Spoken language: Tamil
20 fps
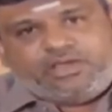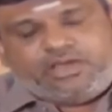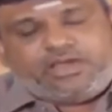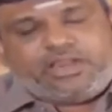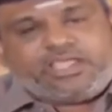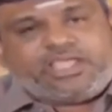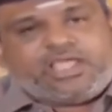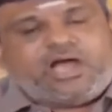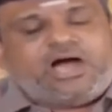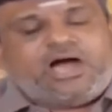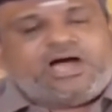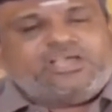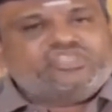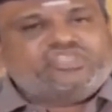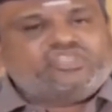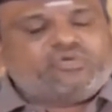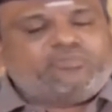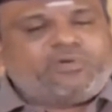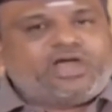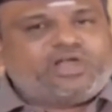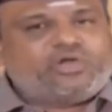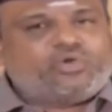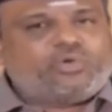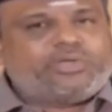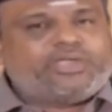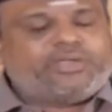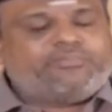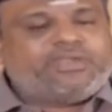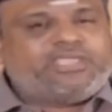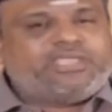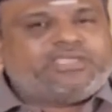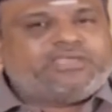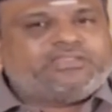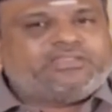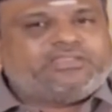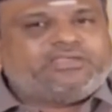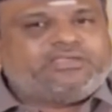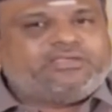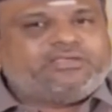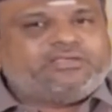இன்றைக்கு ஆஸ்துமா நோய்
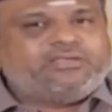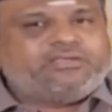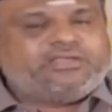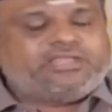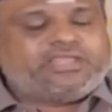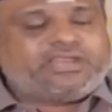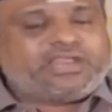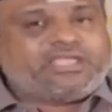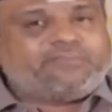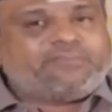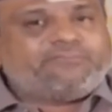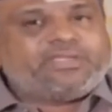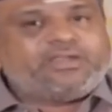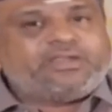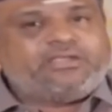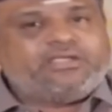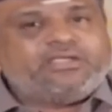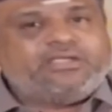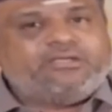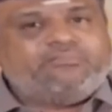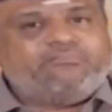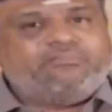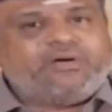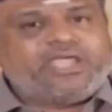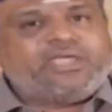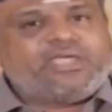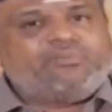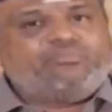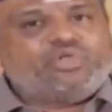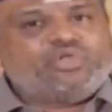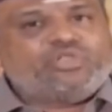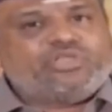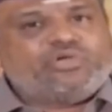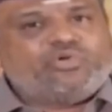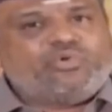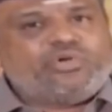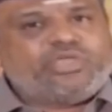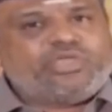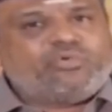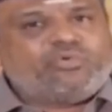அப்படிங்கிறது நிறைய பேருக்கு
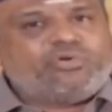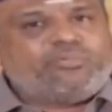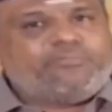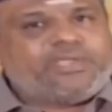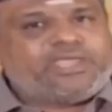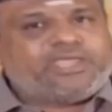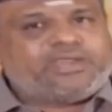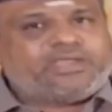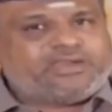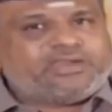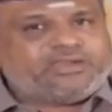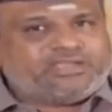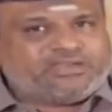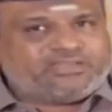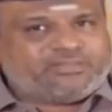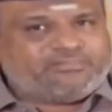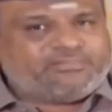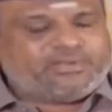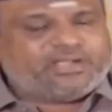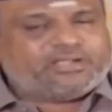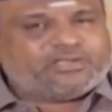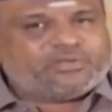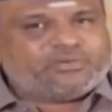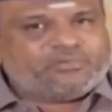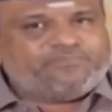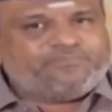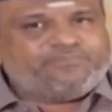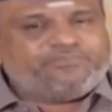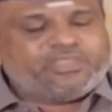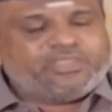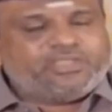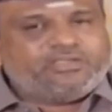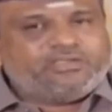பயமுறுத்தக்கூடிய ஒரு பேரா இருக்கிறத பார்க்குறோம்